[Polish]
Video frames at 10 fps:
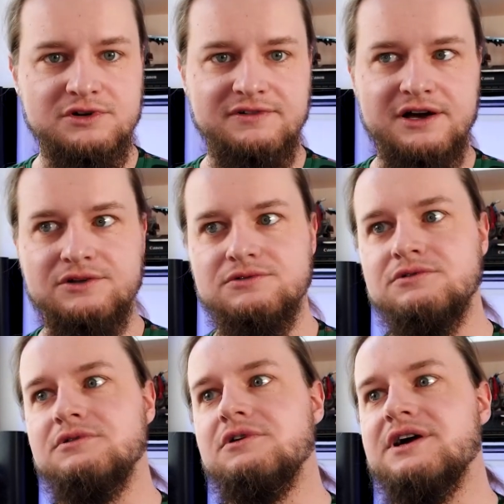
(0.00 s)

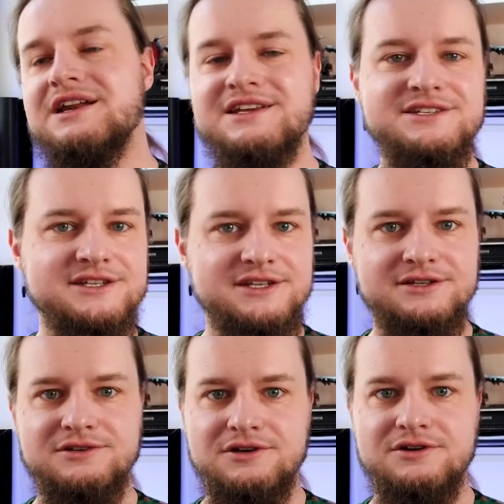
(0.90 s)
browaru, ogarnięcie
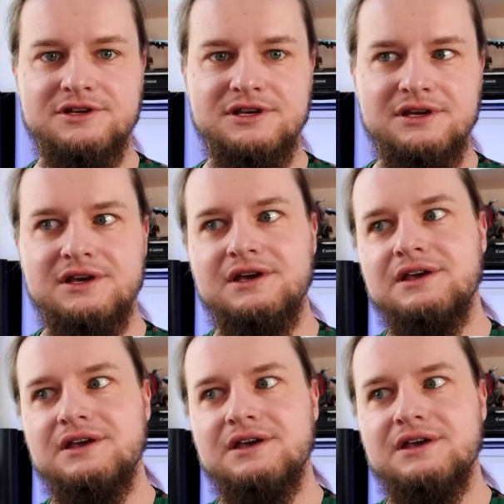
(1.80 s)
technologii